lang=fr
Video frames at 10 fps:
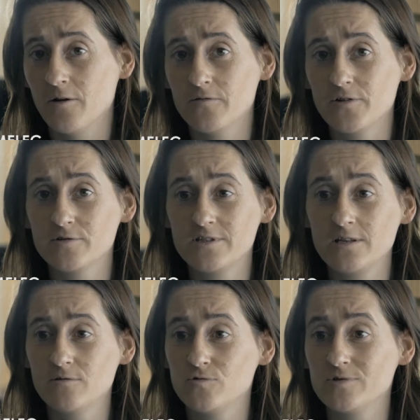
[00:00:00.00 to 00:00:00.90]
Et on fait
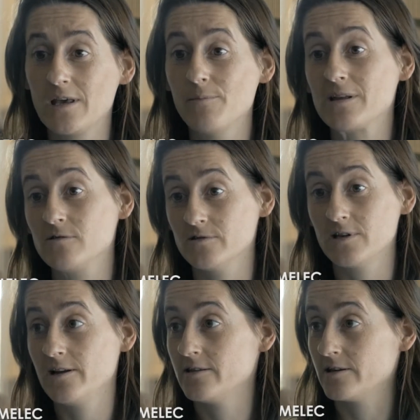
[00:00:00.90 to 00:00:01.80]
aussi euh, tout ce qui est
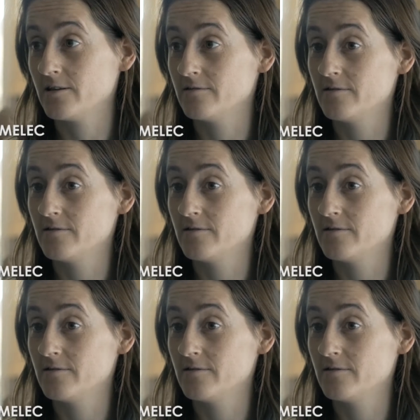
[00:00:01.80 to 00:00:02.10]
maintenance électrique.